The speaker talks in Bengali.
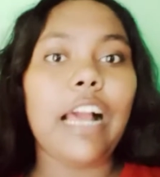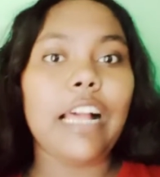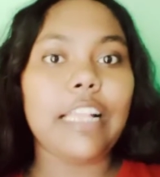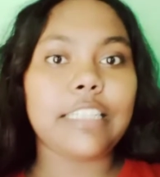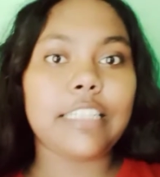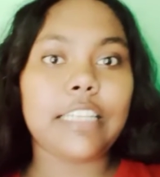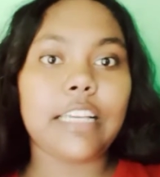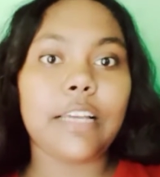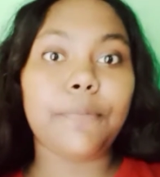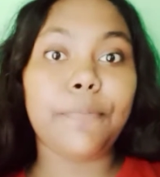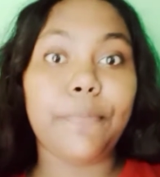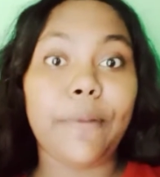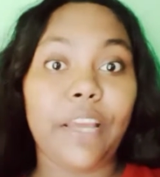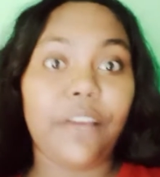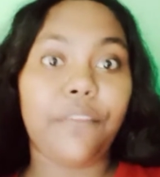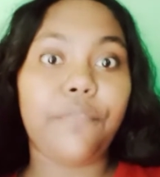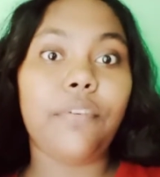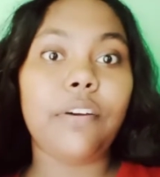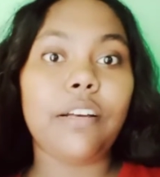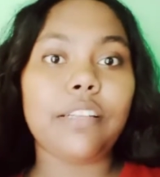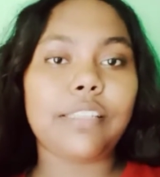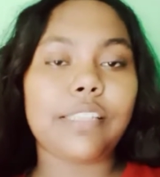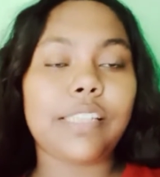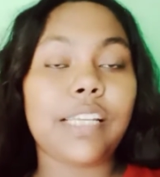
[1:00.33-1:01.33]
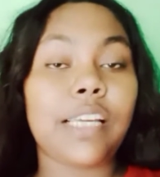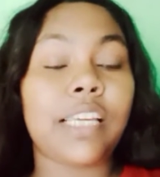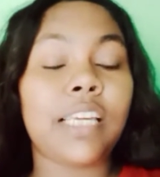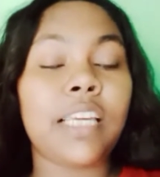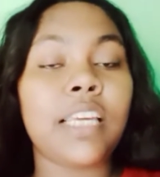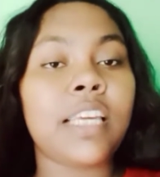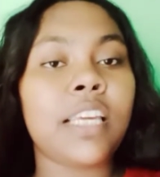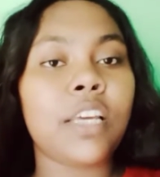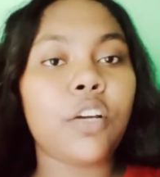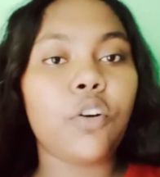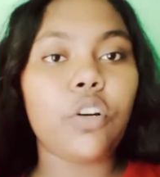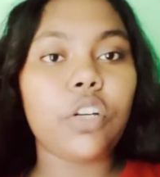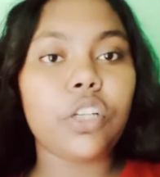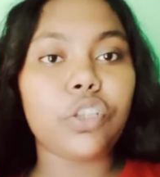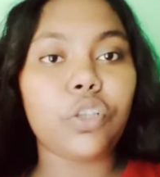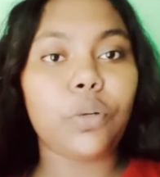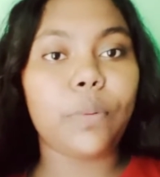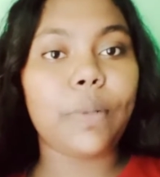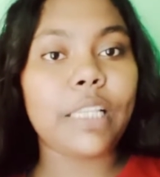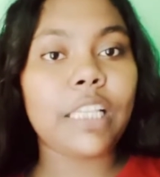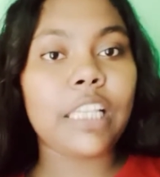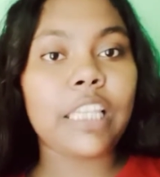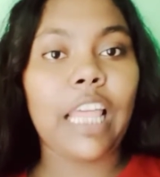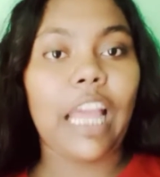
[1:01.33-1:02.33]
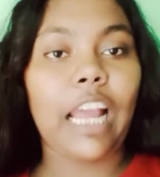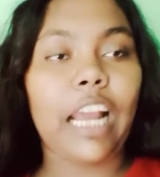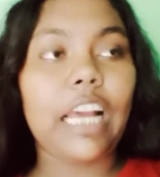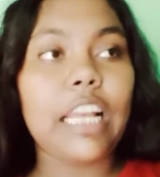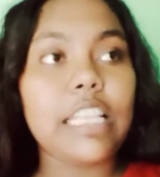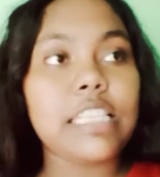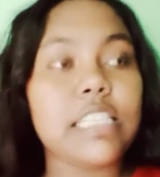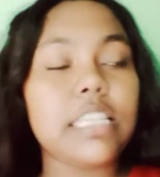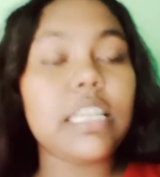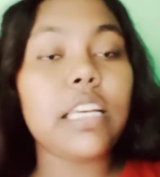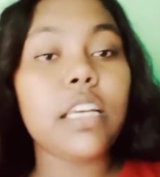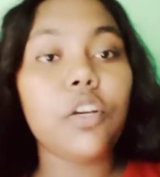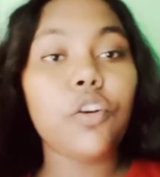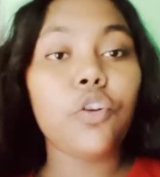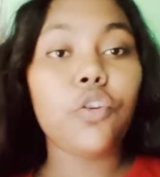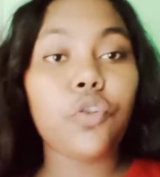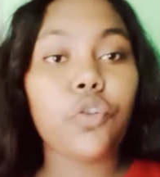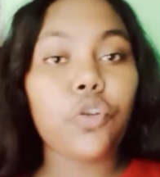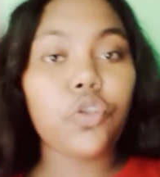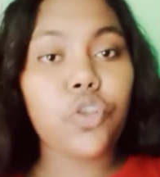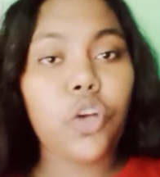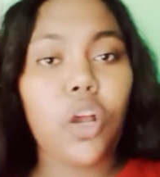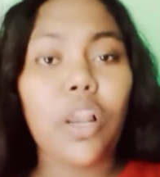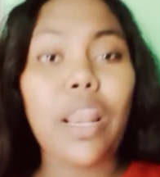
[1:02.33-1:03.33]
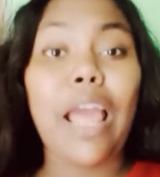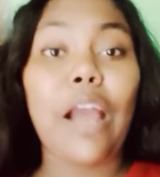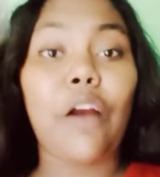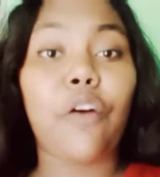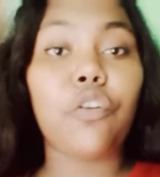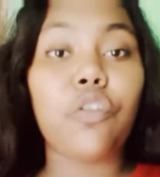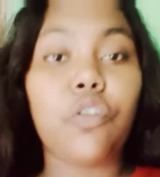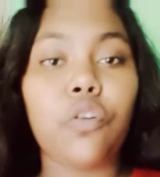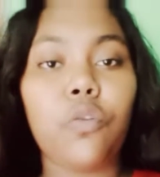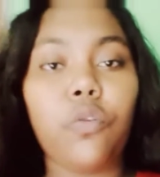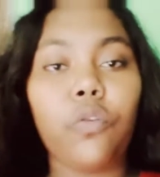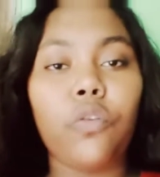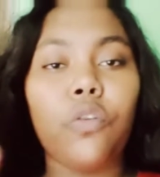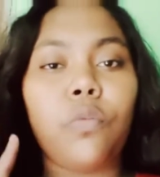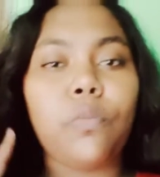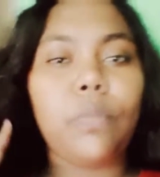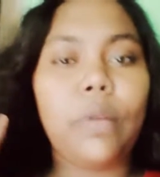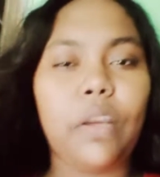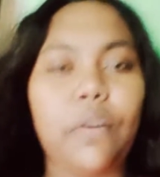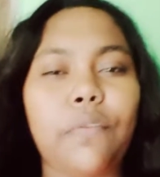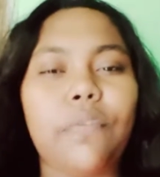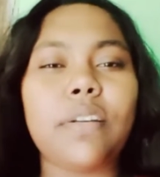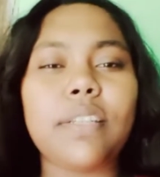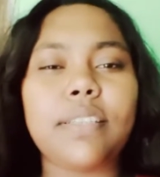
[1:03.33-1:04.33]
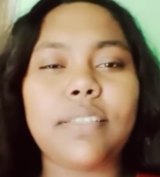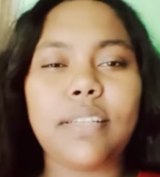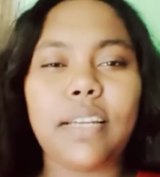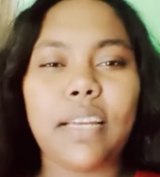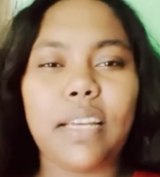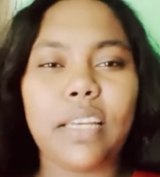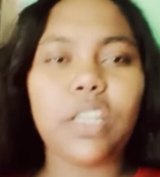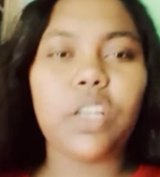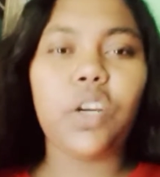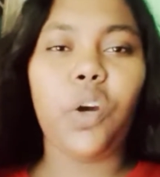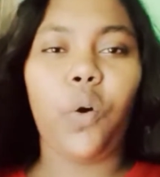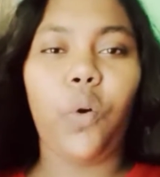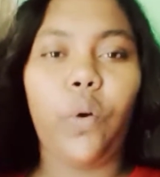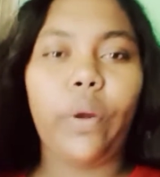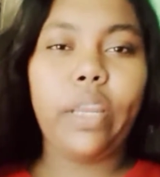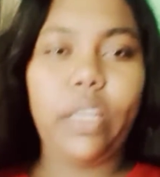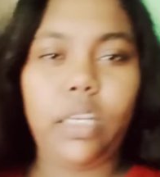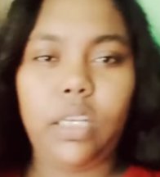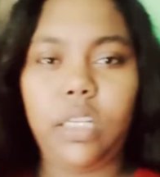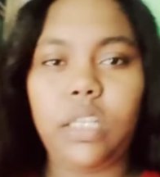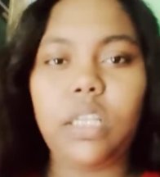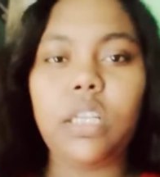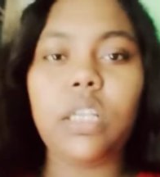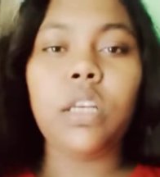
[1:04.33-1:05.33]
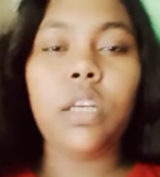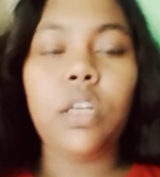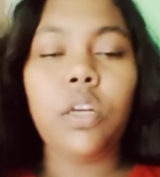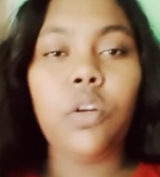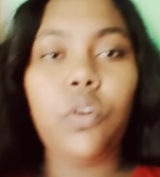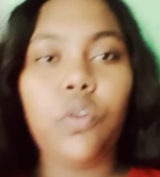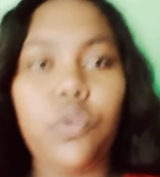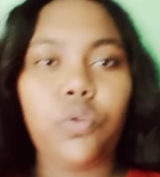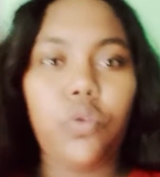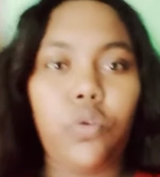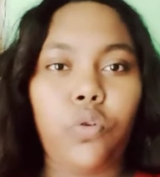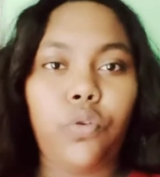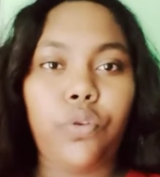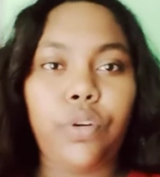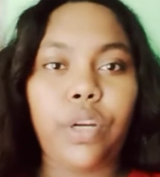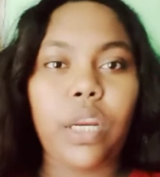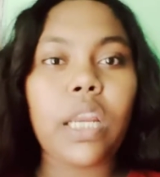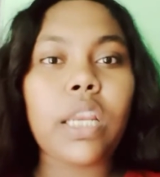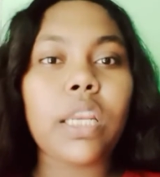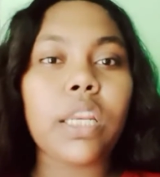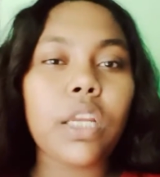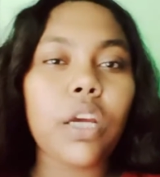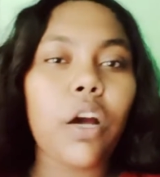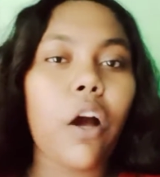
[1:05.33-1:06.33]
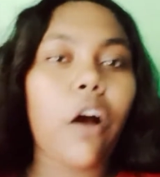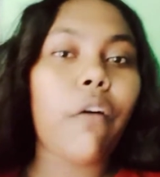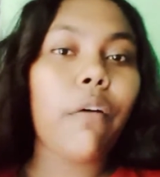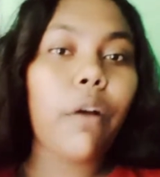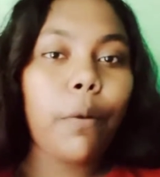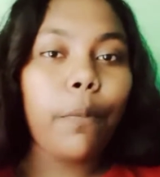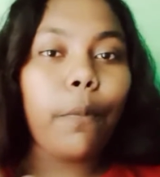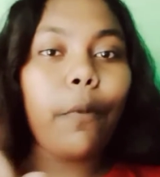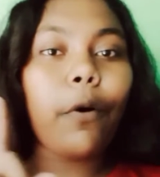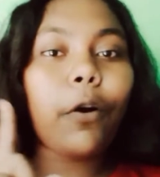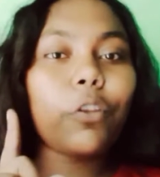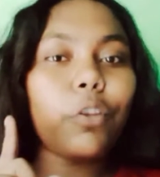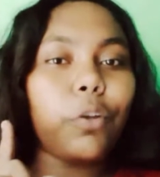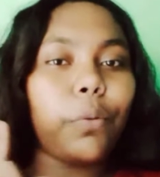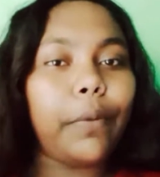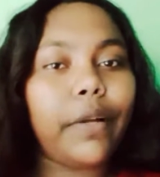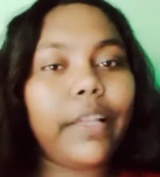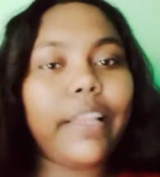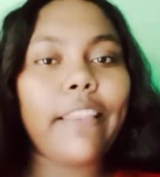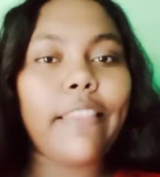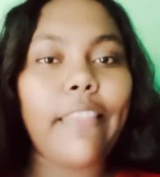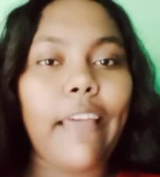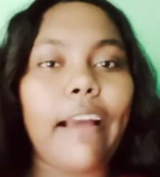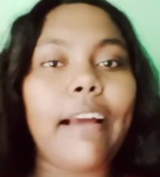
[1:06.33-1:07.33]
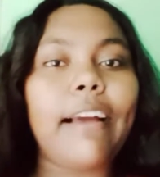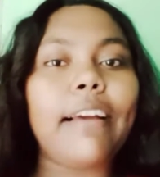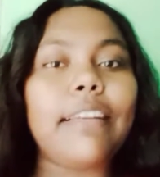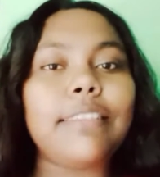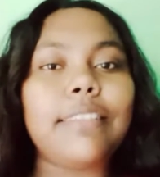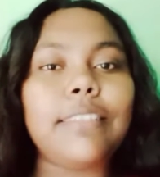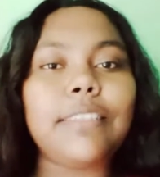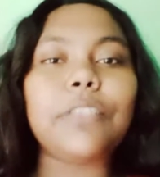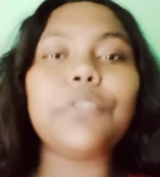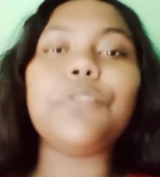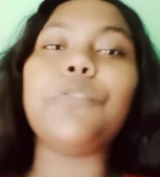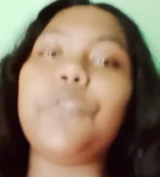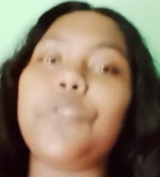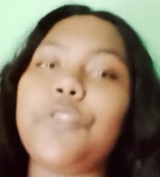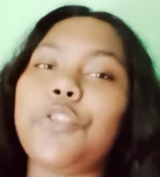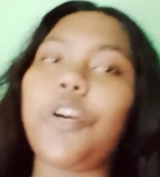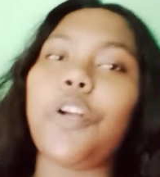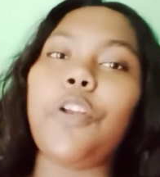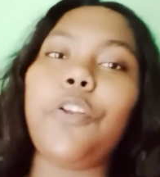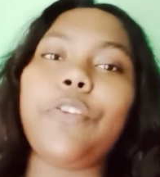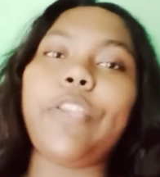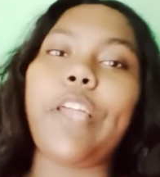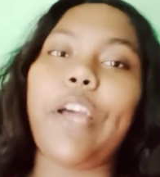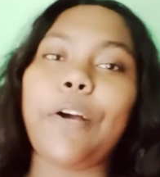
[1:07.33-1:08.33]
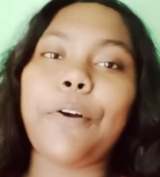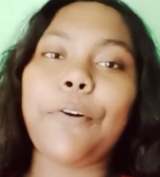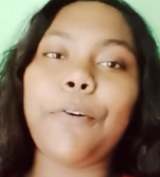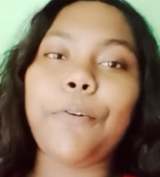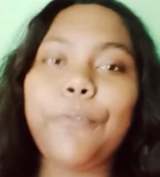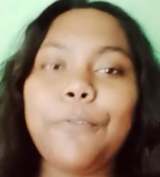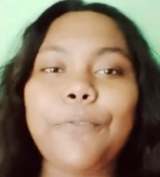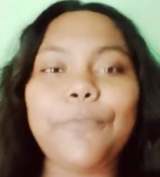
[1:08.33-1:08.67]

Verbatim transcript: আজকে ব্রেকফাস্টে কি কি করি তোমাদের দেখাচ্ছি তো চলো এখনও কোনো ব্রেকফাস্ট রেডি হয়নি তো রেডি হওয়ার পর তোমাদের দেখাচ্ছি তো চলো দেখো